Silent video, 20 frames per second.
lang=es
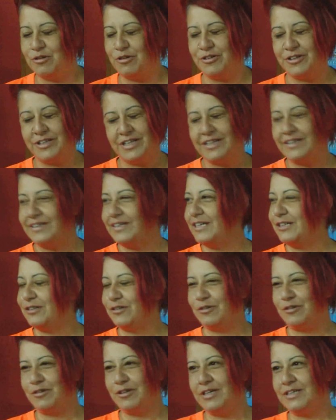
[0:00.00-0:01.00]
contentas
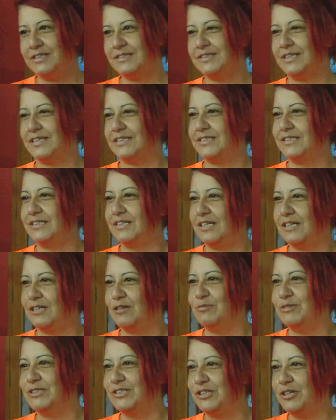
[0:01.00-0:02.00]
todas las chicas de la
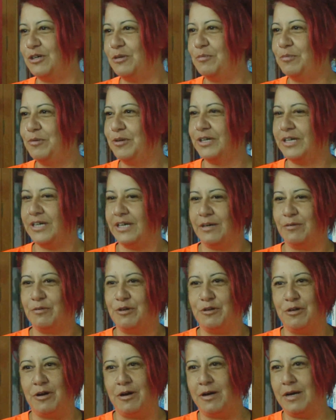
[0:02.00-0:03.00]
comisión porque
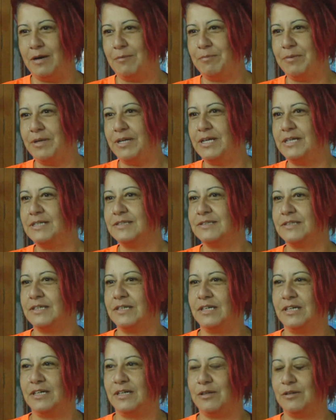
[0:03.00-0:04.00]
bueno, apenas
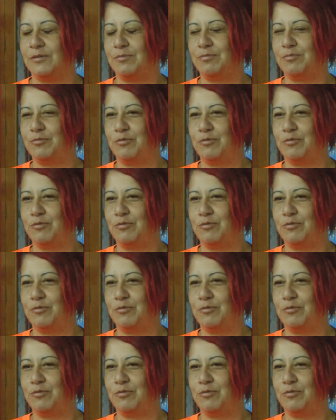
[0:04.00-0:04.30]
eh,